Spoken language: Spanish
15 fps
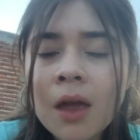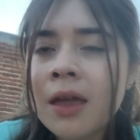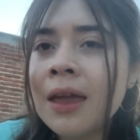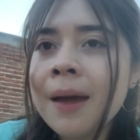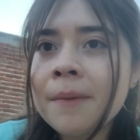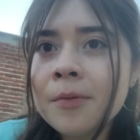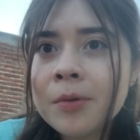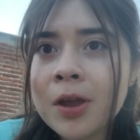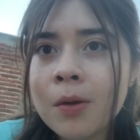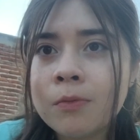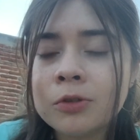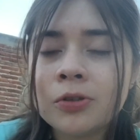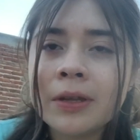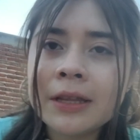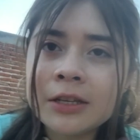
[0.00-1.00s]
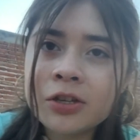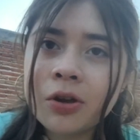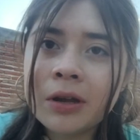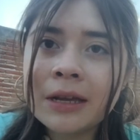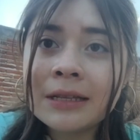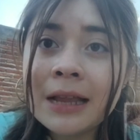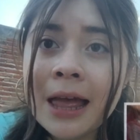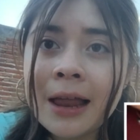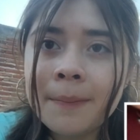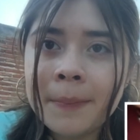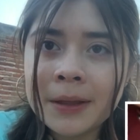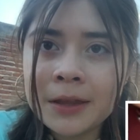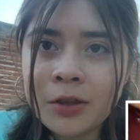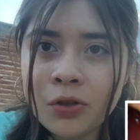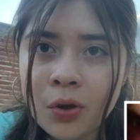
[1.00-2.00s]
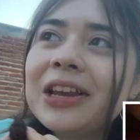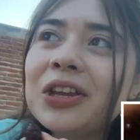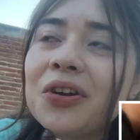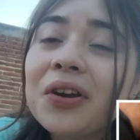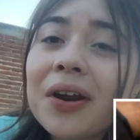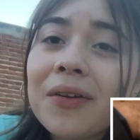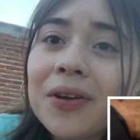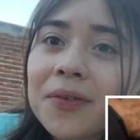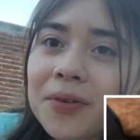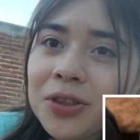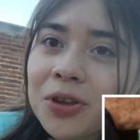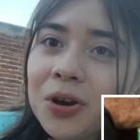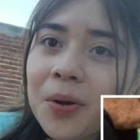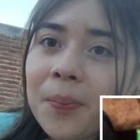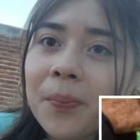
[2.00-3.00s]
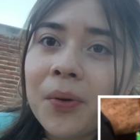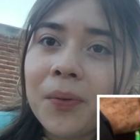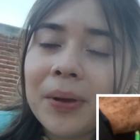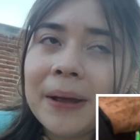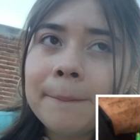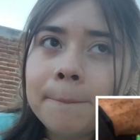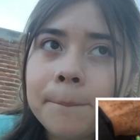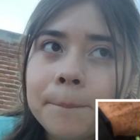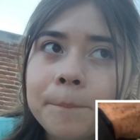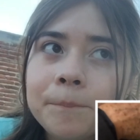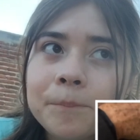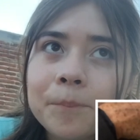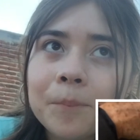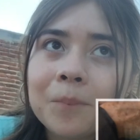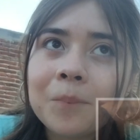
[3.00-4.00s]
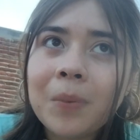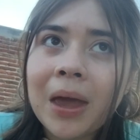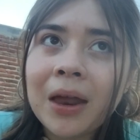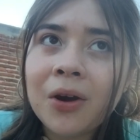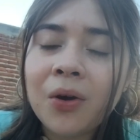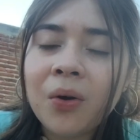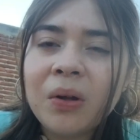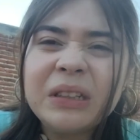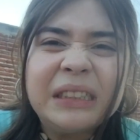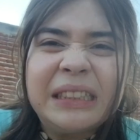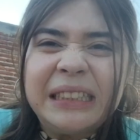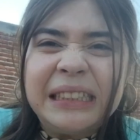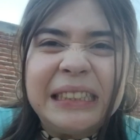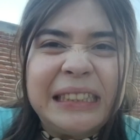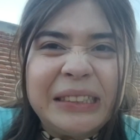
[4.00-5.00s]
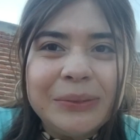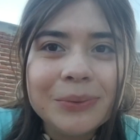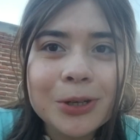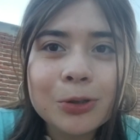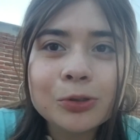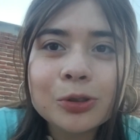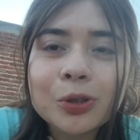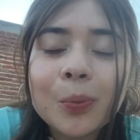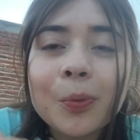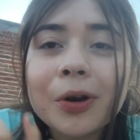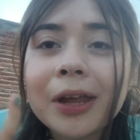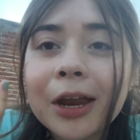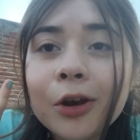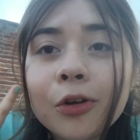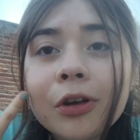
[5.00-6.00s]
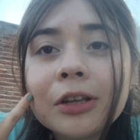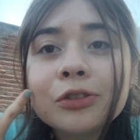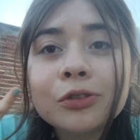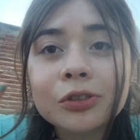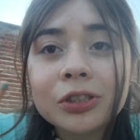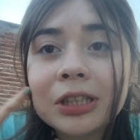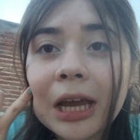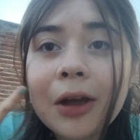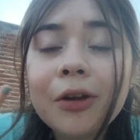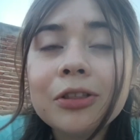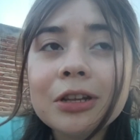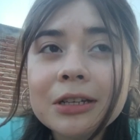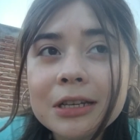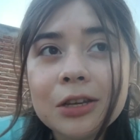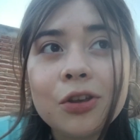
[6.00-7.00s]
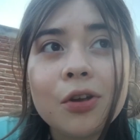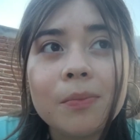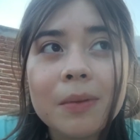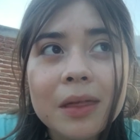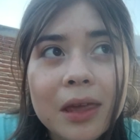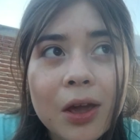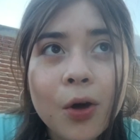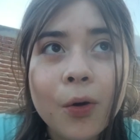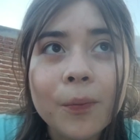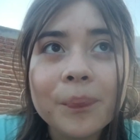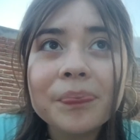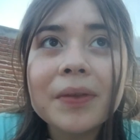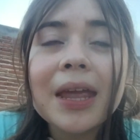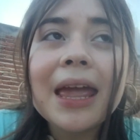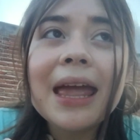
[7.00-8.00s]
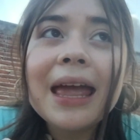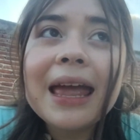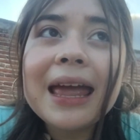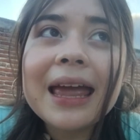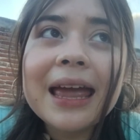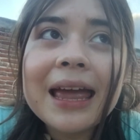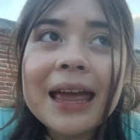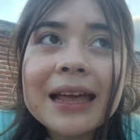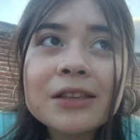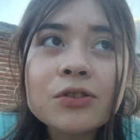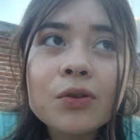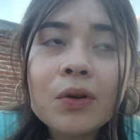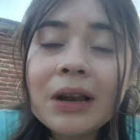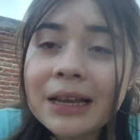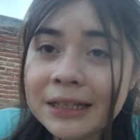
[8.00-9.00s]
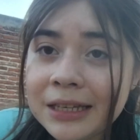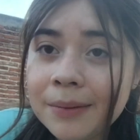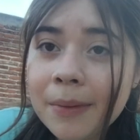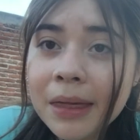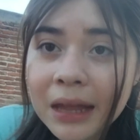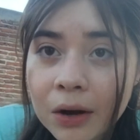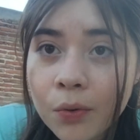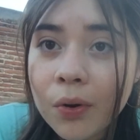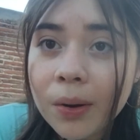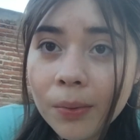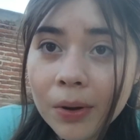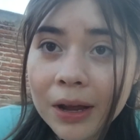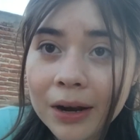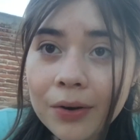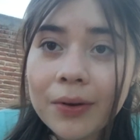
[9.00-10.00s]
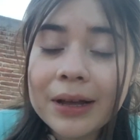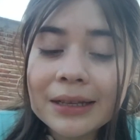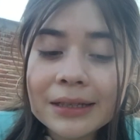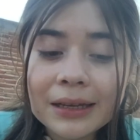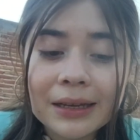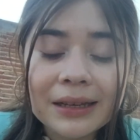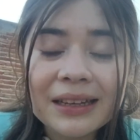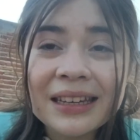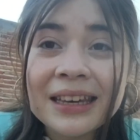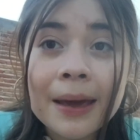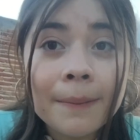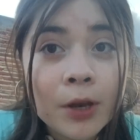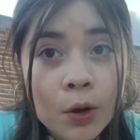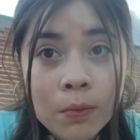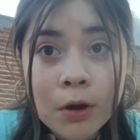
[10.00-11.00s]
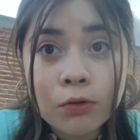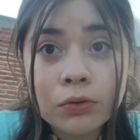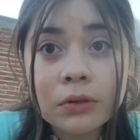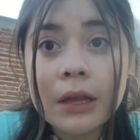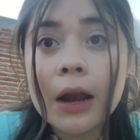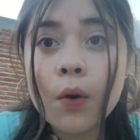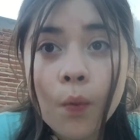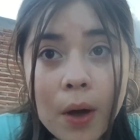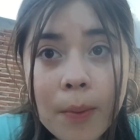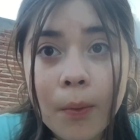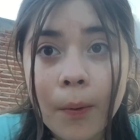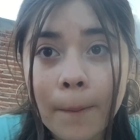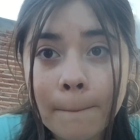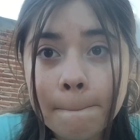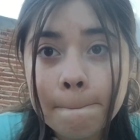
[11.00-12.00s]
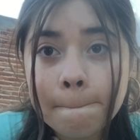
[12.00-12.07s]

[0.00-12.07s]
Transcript: Y a mí me llamó mucho la atención que es la del patito. No grabé cuando lo probé, pero no me gustó porque no escuché cuando el señor me dijo. Es con la yema del huevo que lo hacen y a mí no me gusta el huevo.